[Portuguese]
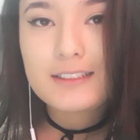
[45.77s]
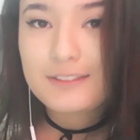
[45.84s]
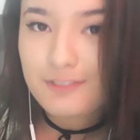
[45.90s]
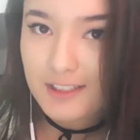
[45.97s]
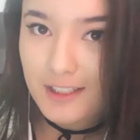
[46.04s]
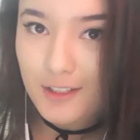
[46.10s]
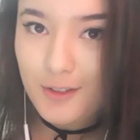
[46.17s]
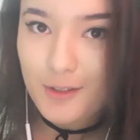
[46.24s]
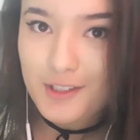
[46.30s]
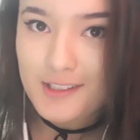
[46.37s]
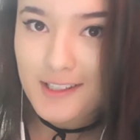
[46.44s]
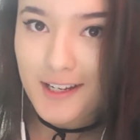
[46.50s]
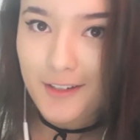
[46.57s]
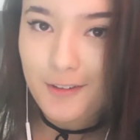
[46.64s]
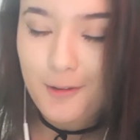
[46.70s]
Vai dar tudo
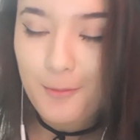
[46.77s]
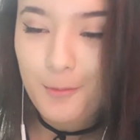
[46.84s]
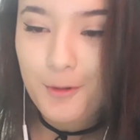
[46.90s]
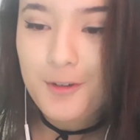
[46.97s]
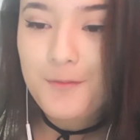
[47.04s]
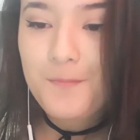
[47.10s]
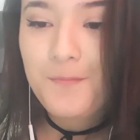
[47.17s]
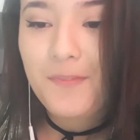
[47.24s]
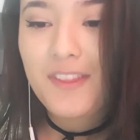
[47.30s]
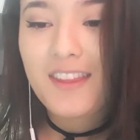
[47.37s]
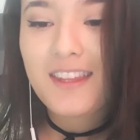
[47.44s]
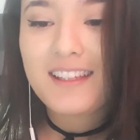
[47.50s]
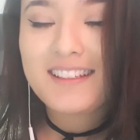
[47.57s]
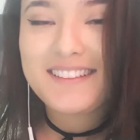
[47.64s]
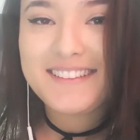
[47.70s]
certo, amor.
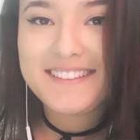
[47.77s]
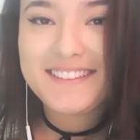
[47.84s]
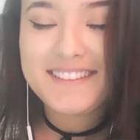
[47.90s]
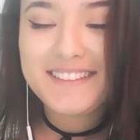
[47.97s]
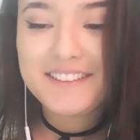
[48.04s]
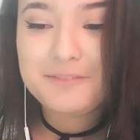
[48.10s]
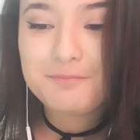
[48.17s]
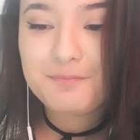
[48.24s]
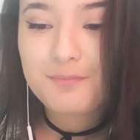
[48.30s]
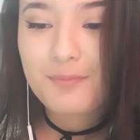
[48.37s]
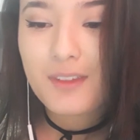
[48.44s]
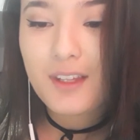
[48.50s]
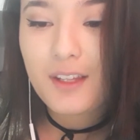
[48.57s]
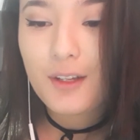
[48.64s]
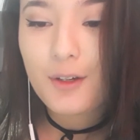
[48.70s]
Ah,
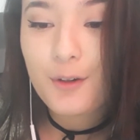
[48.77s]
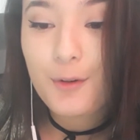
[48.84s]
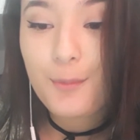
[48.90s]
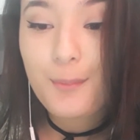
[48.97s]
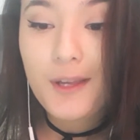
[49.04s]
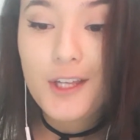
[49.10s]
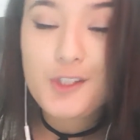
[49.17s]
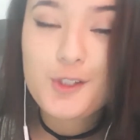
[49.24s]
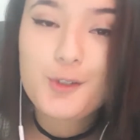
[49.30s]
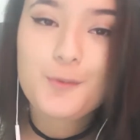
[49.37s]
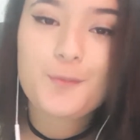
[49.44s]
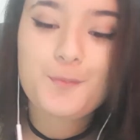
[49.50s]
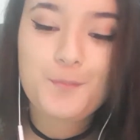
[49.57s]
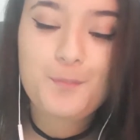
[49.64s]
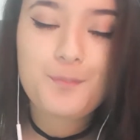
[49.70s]
um beijo.
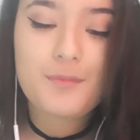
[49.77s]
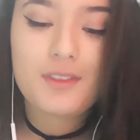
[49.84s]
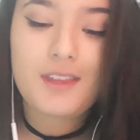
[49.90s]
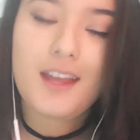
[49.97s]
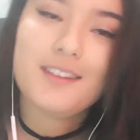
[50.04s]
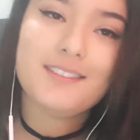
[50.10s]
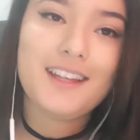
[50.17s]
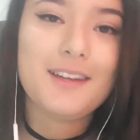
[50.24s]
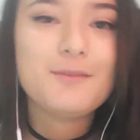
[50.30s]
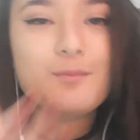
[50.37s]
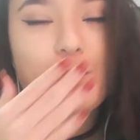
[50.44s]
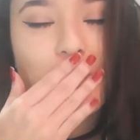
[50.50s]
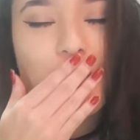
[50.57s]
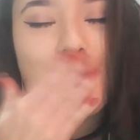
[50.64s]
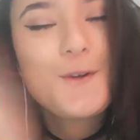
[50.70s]
É,
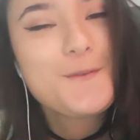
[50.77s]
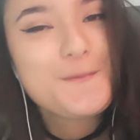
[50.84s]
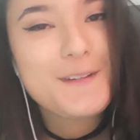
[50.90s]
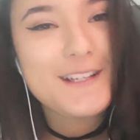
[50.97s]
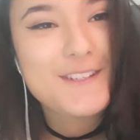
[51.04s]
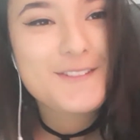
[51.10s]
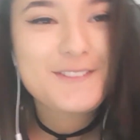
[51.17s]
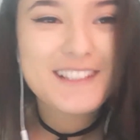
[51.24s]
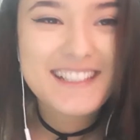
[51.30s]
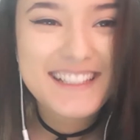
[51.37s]
um beijo.